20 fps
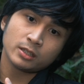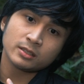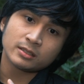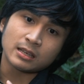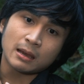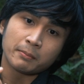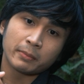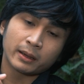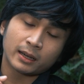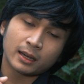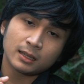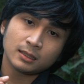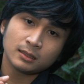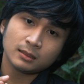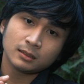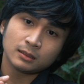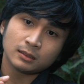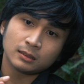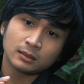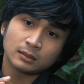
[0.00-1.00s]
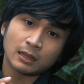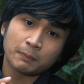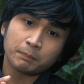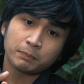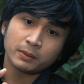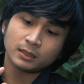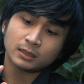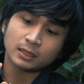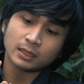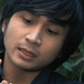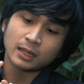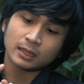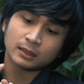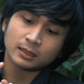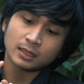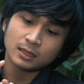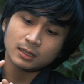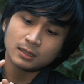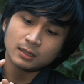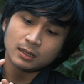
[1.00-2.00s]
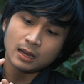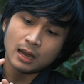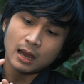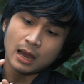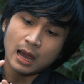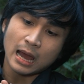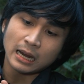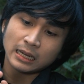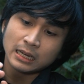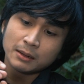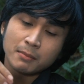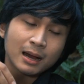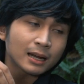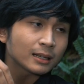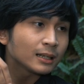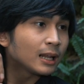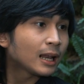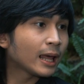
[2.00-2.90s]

yang disampaikan, tapi ternyata ada makna